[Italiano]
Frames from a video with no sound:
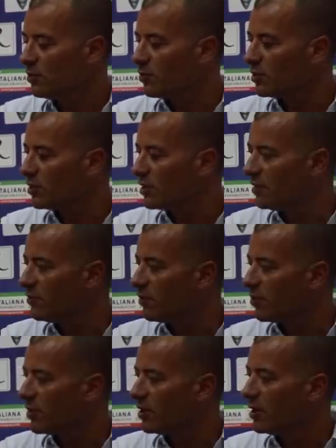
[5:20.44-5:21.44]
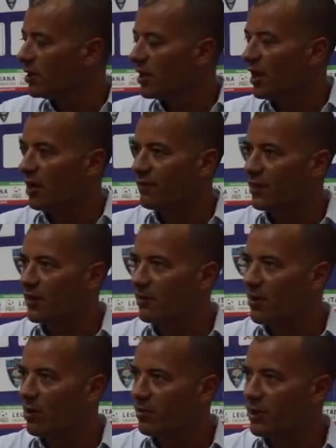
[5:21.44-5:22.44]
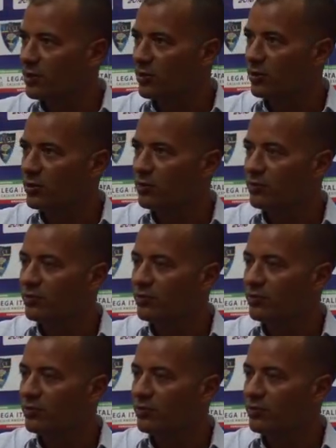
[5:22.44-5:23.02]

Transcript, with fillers: positivo, poi alla fine abbiamo preso